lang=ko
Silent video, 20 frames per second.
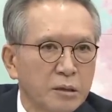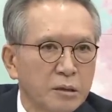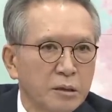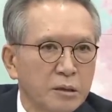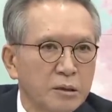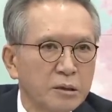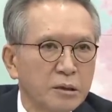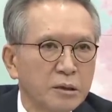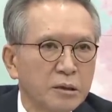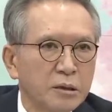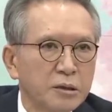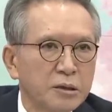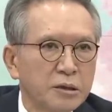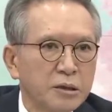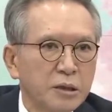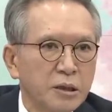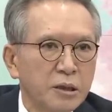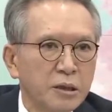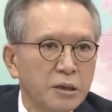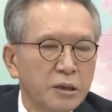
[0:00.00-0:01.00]
어떤
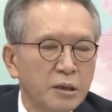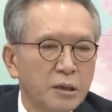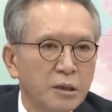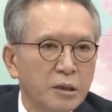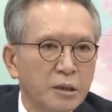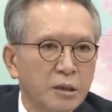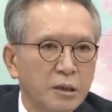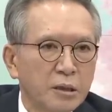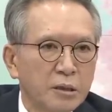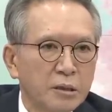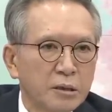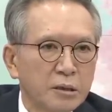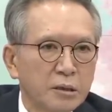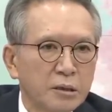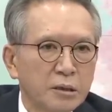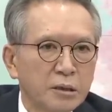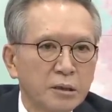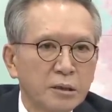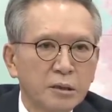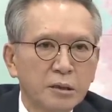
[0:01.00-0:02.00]
것이
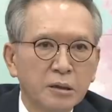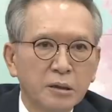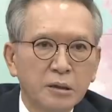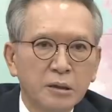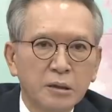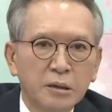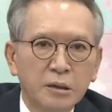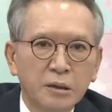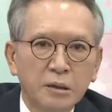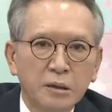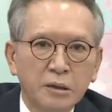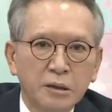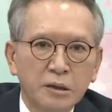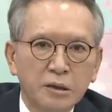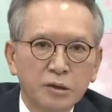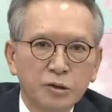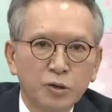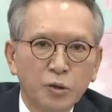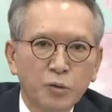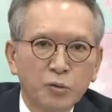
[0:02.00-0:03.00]
더이
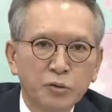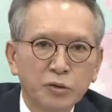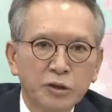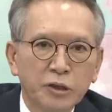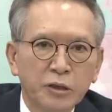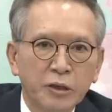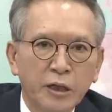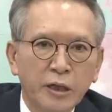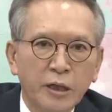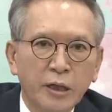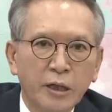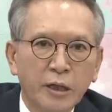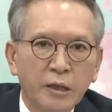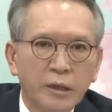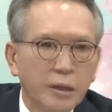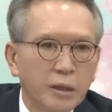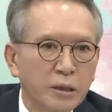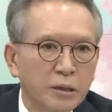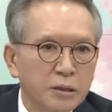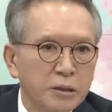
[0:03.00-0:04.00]
어, 총선의
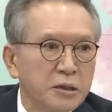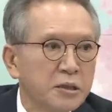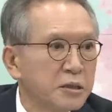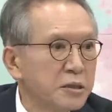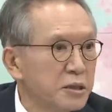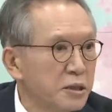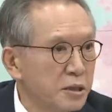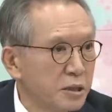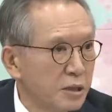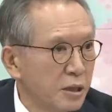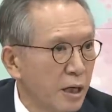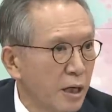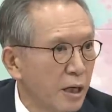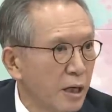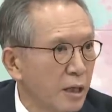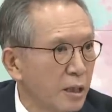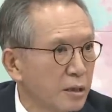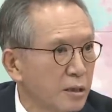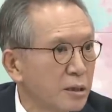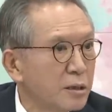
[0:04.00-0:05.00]

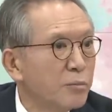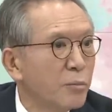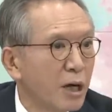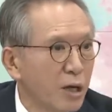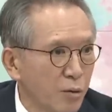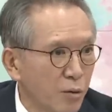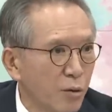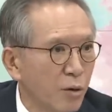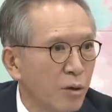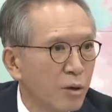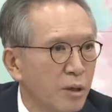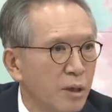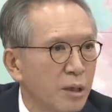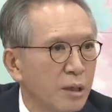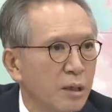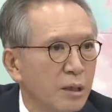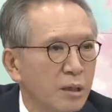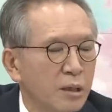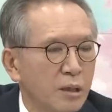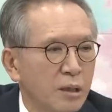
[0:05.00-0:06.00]
의의에 더 맞고
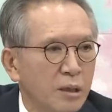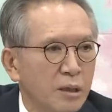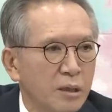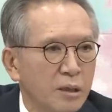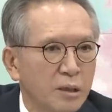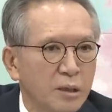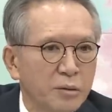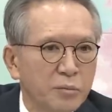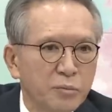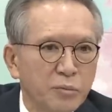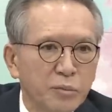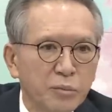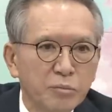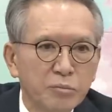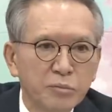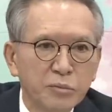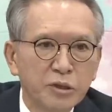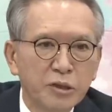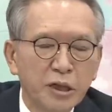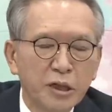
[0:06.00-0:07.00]
어,
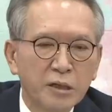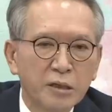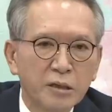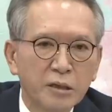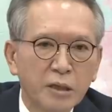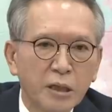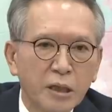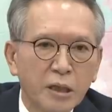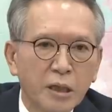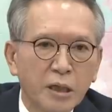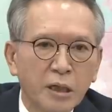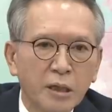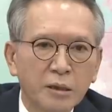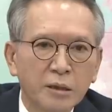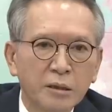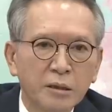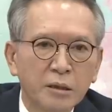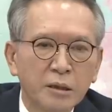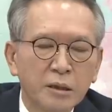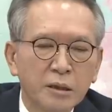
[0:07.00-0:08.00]
미래를
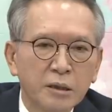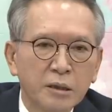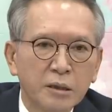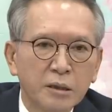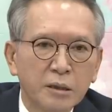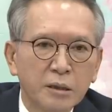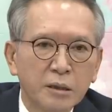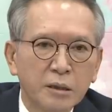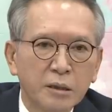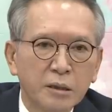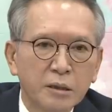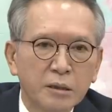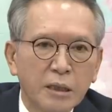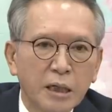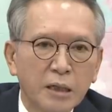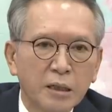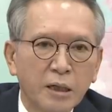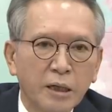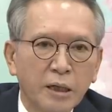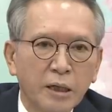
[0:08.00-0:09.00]
향한 이
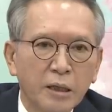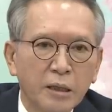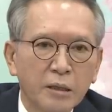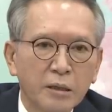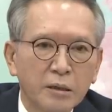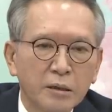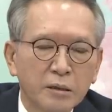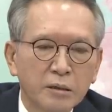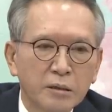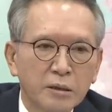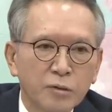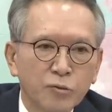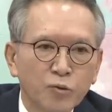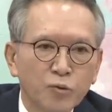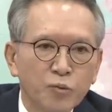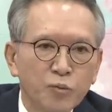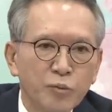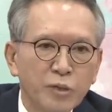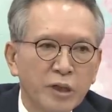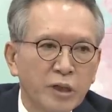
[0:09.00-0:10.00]
당의 어떤
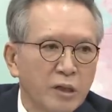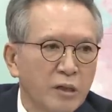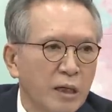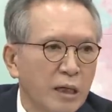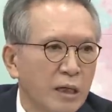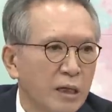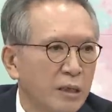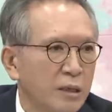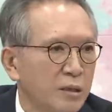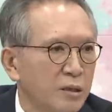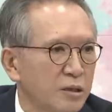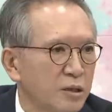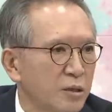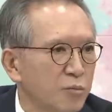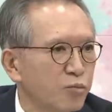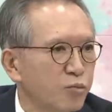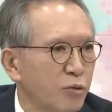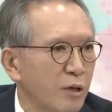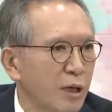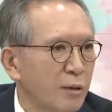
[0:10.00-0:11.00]
운명과 더
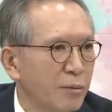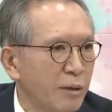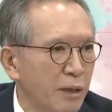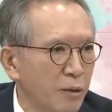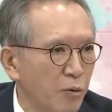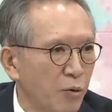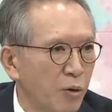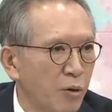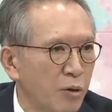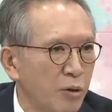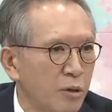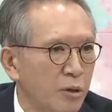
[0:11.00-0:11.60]
부합하고